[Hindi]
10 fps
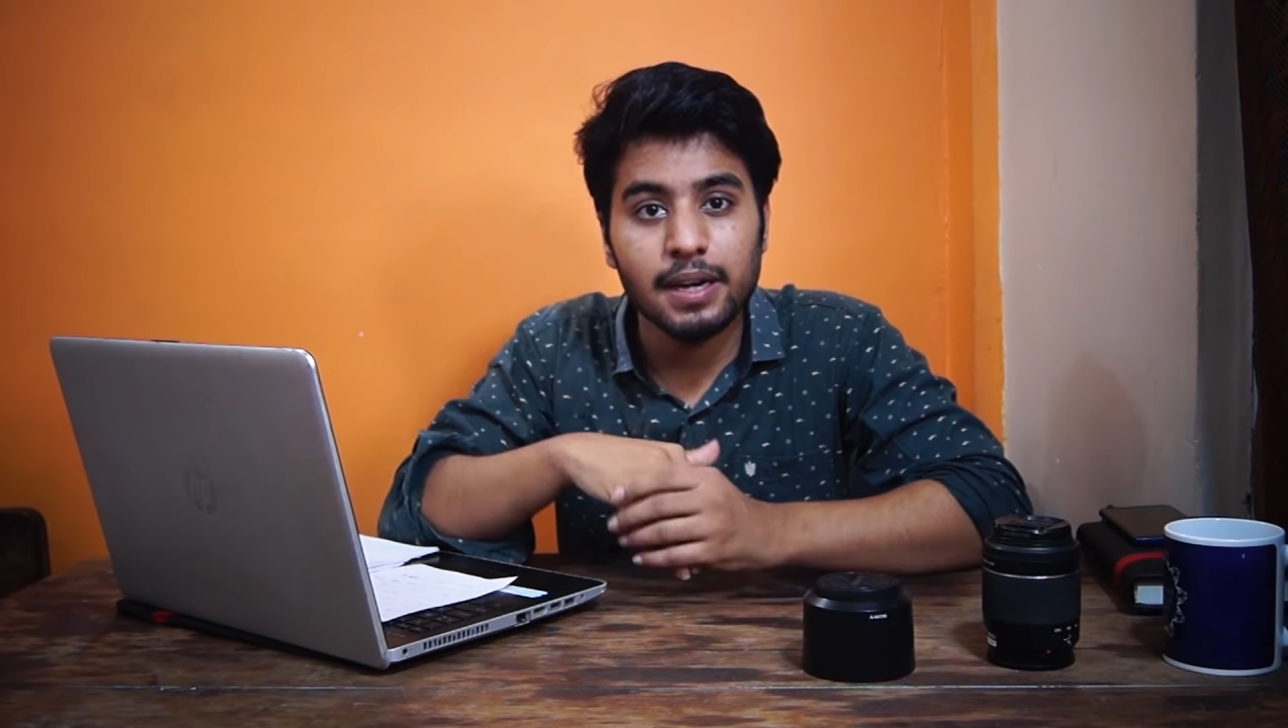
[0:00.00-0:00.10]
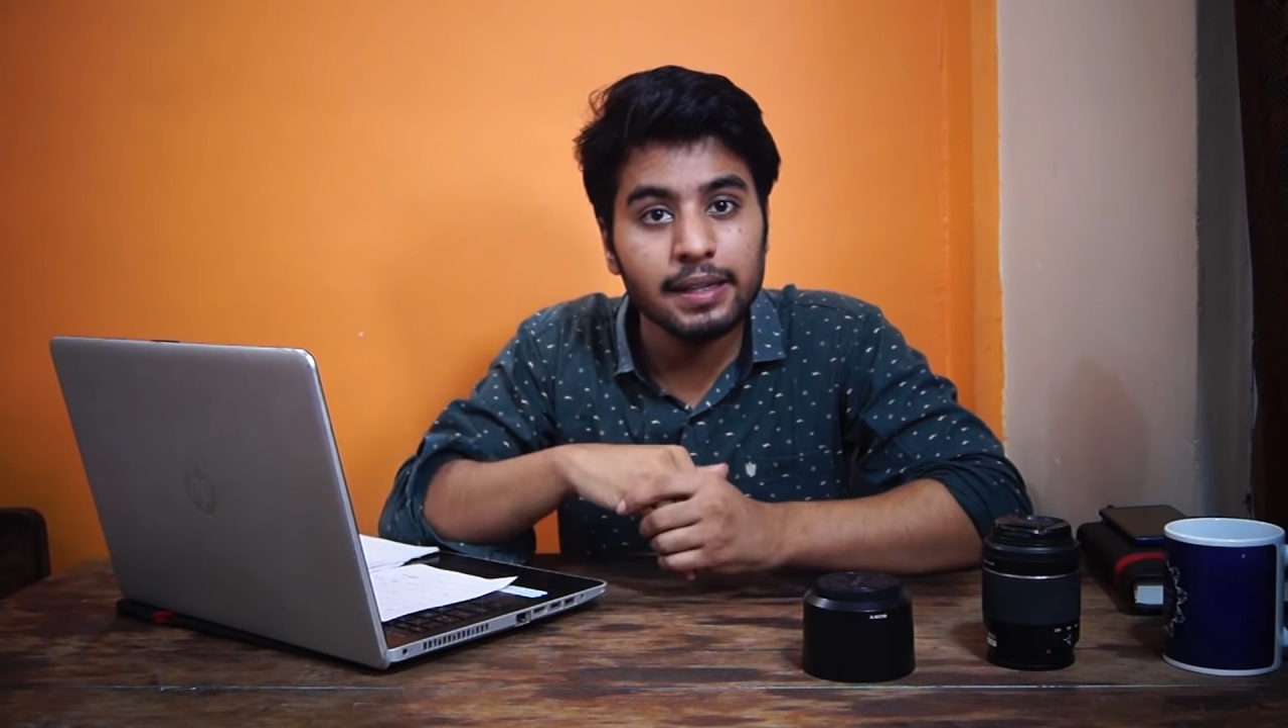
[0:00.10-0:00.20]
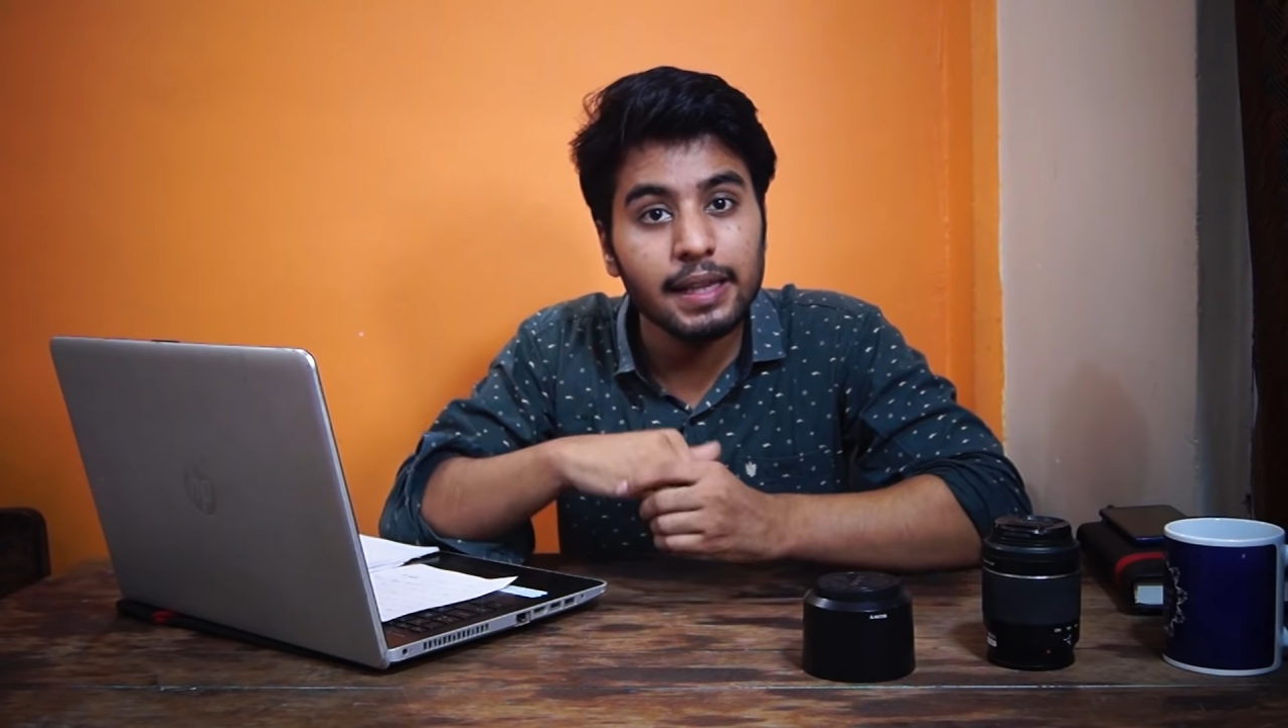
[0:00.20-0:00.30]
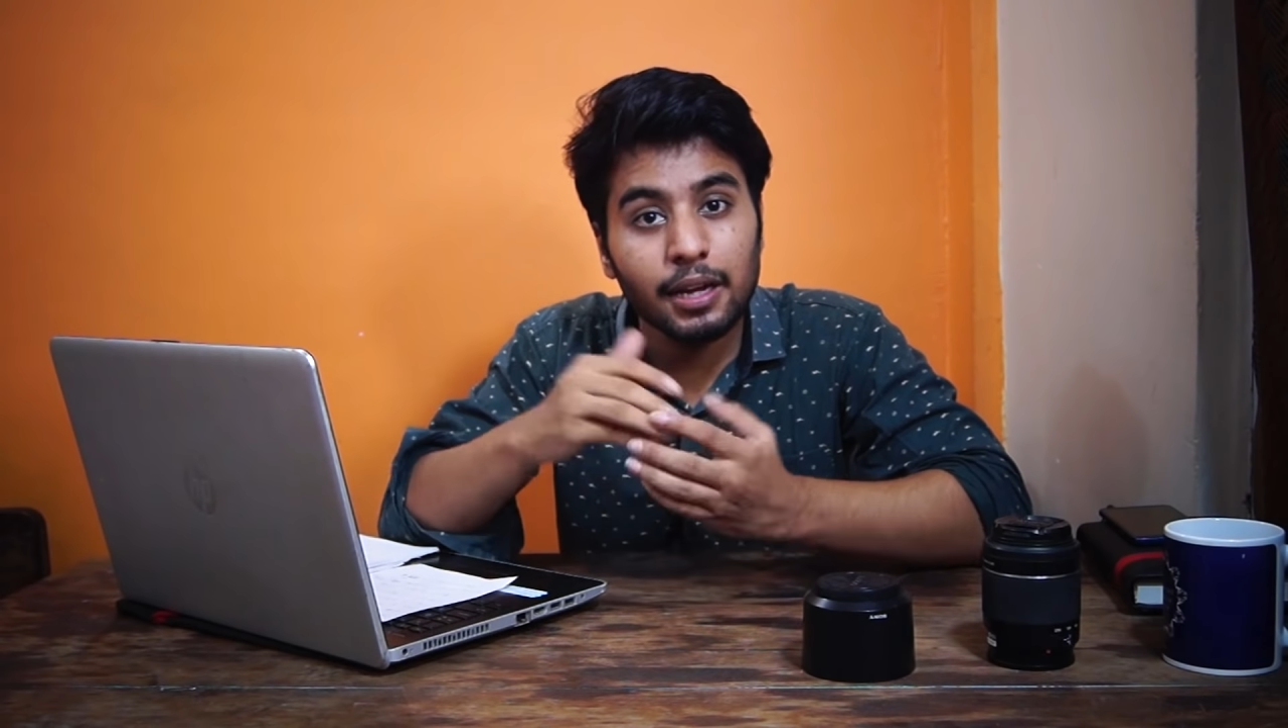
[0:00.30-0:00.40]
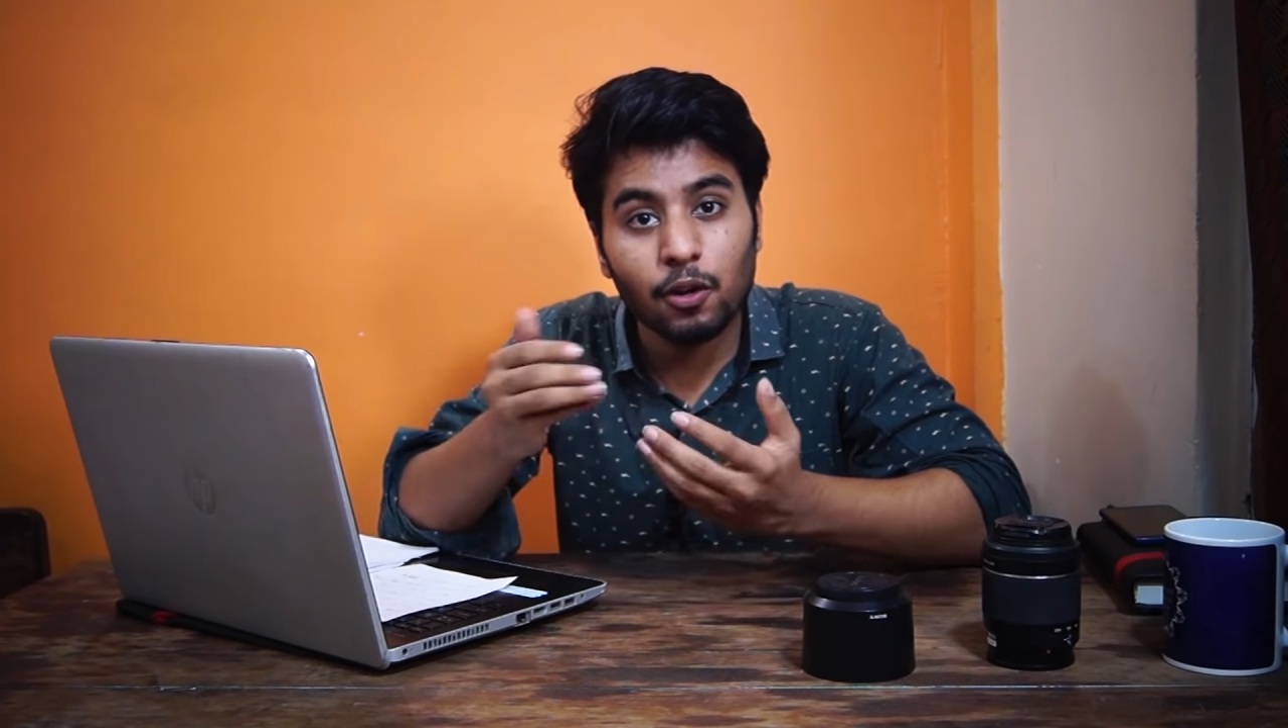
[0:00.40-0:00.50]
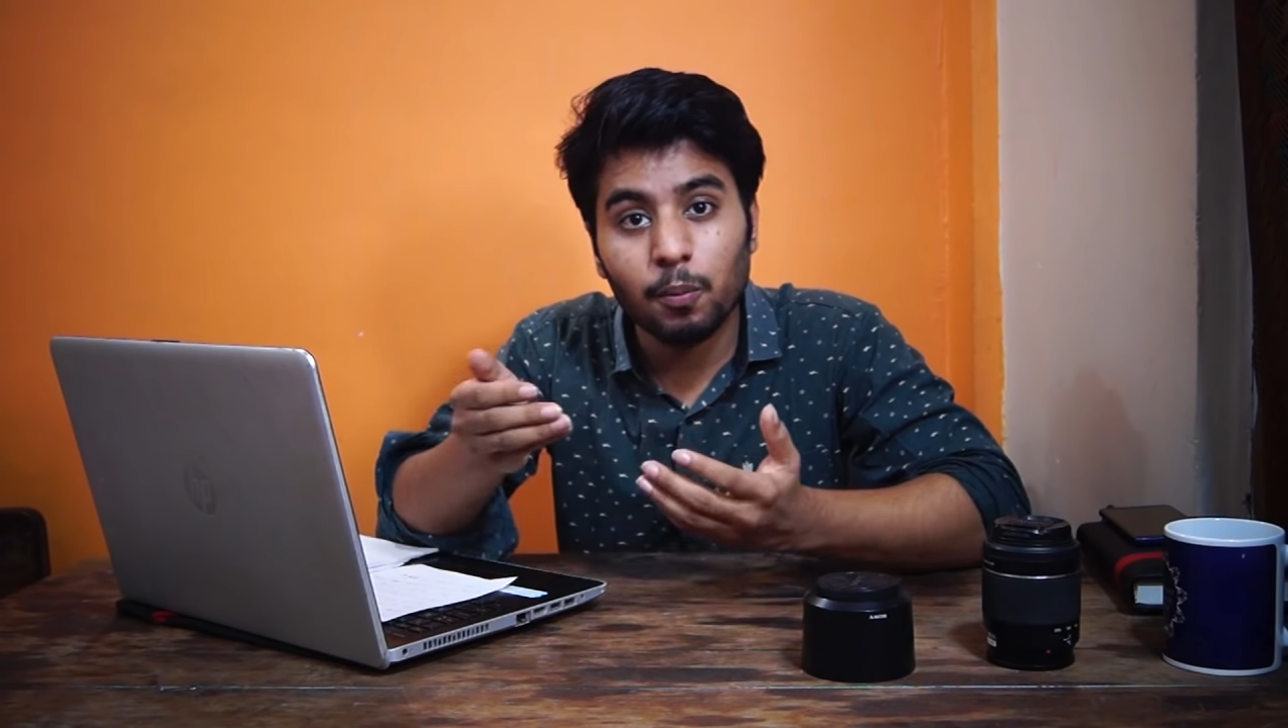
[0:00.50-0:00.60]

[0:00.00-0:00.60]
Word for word: रैंक देखने